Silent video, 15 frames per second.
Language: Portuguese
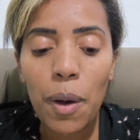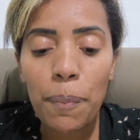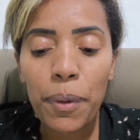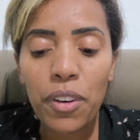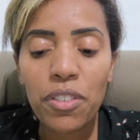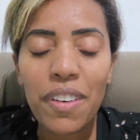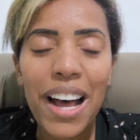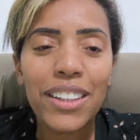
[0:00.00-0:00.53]

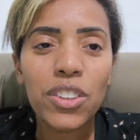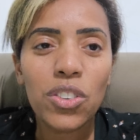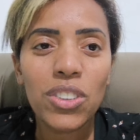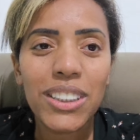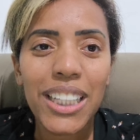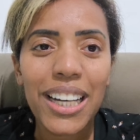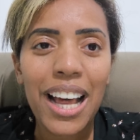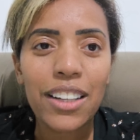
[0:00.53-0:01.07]
aprovado no
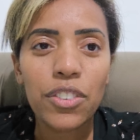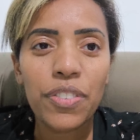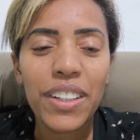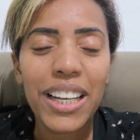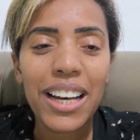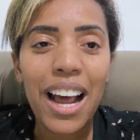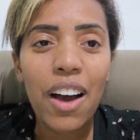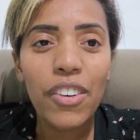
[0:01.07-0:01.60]
Senado
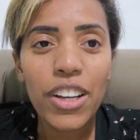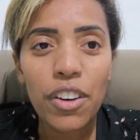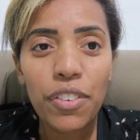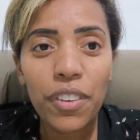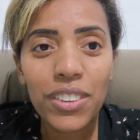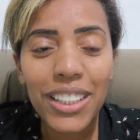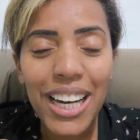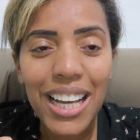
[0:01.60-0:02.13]
Federal e eu
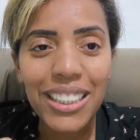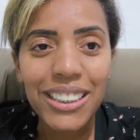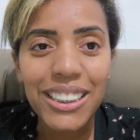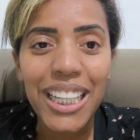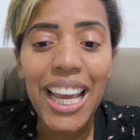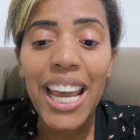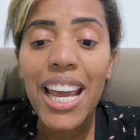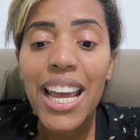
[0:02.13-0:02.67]
vou
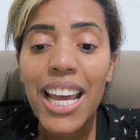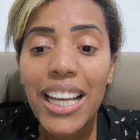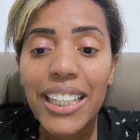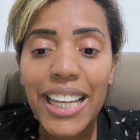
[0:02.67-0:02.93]
trazer